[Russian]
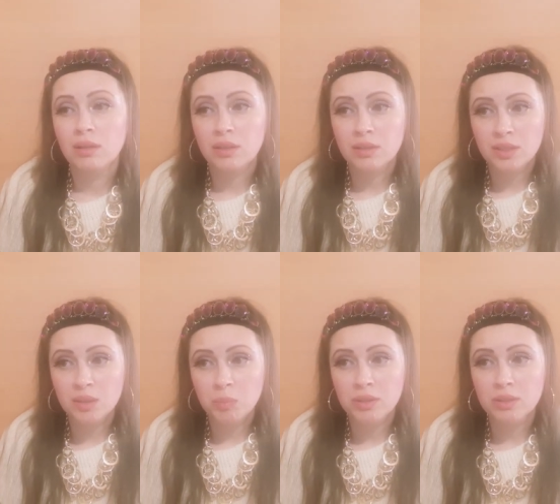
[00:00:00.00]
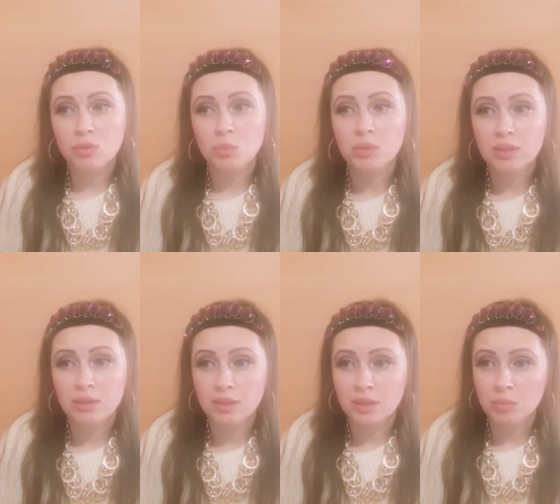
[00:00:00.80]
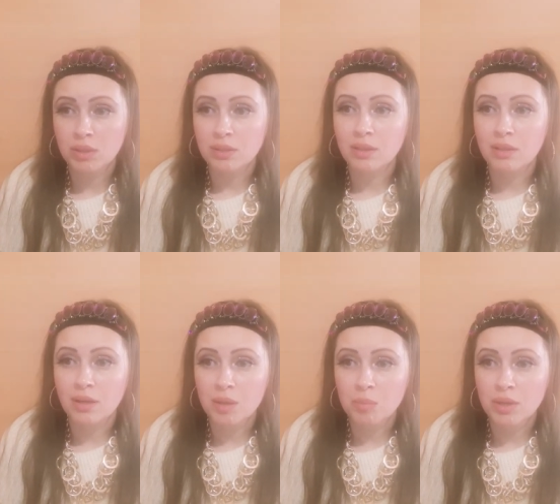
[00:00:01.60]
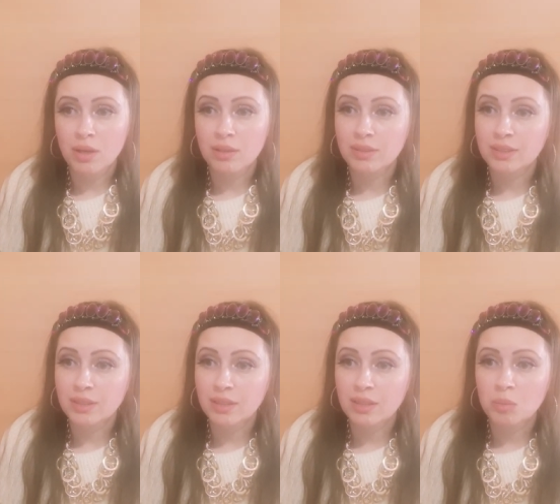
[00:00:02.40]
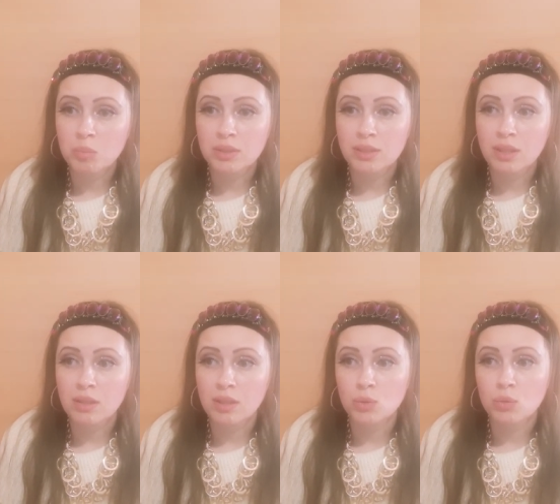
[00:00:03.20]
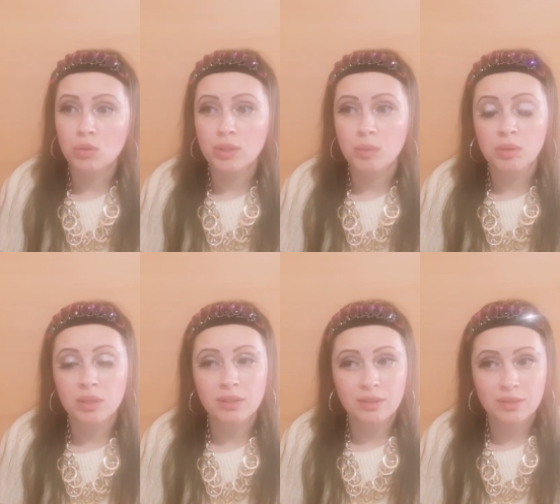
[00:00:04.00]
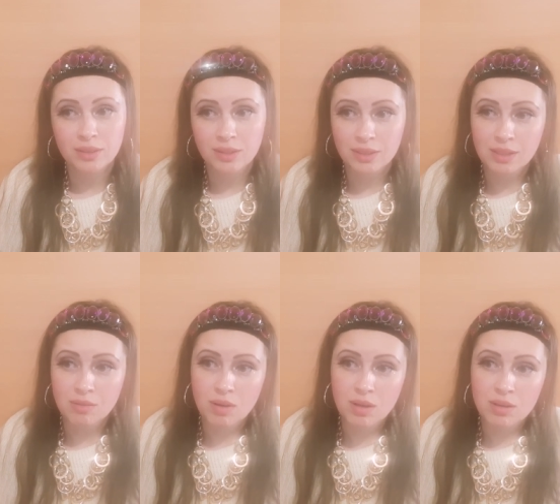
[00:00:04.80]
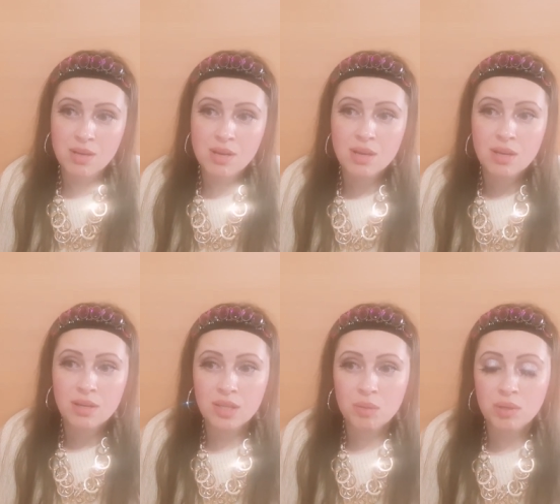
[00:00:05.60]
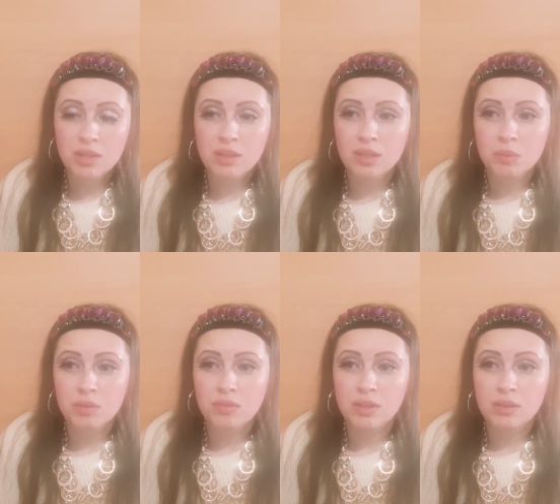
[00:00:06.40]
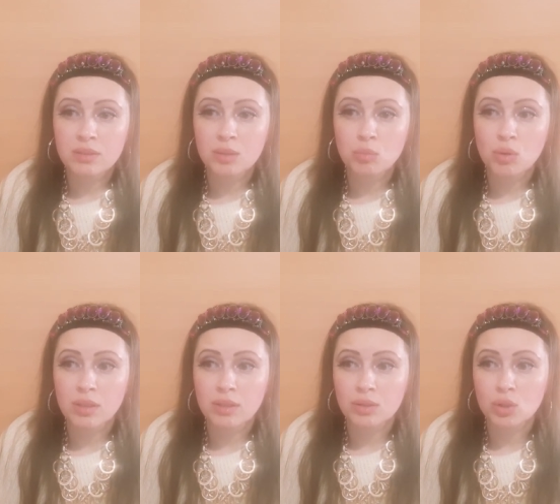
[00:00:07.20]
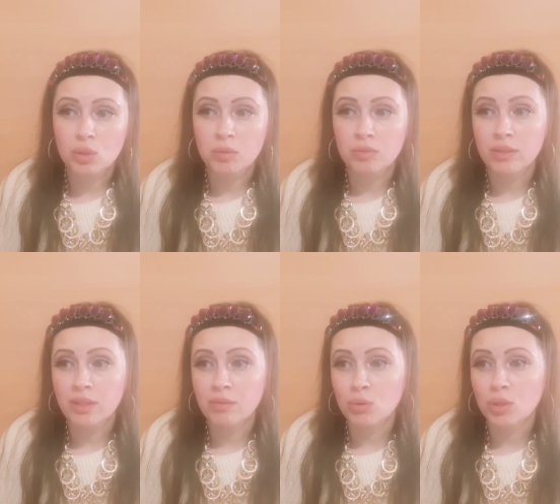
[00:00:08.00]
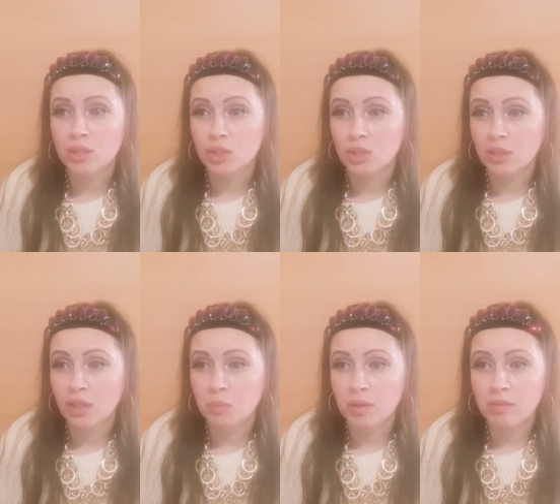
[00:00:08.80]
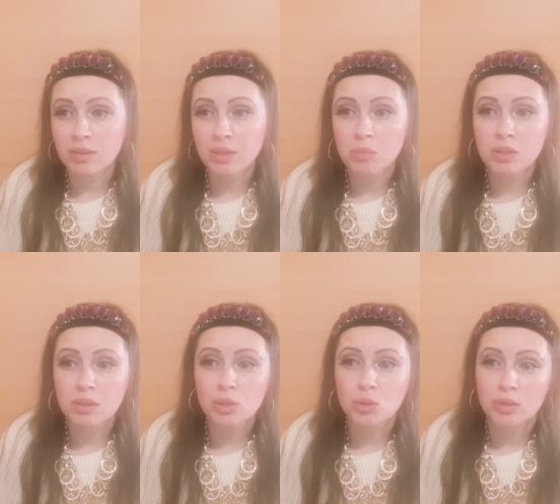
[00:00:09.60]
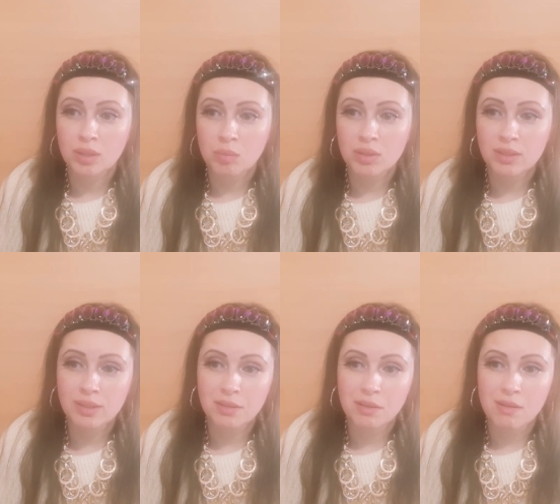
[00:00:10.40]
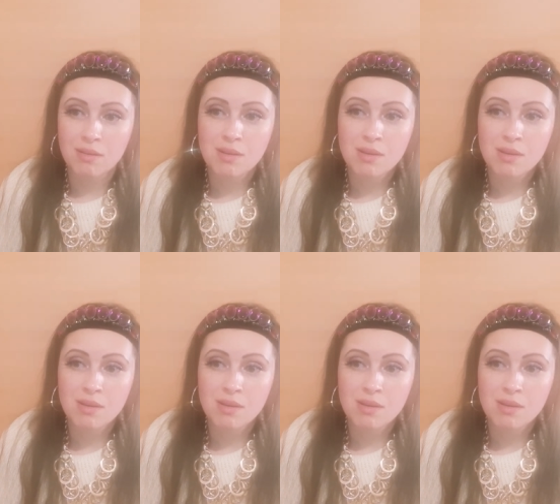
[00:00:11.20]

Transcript: и осыпал его милостями и дарами, а крестьянам послал одну только благодарность на словах и немедленно повелел Тимур Ленг, чтобы в деревню Хаджи отправлена была еще самка слона.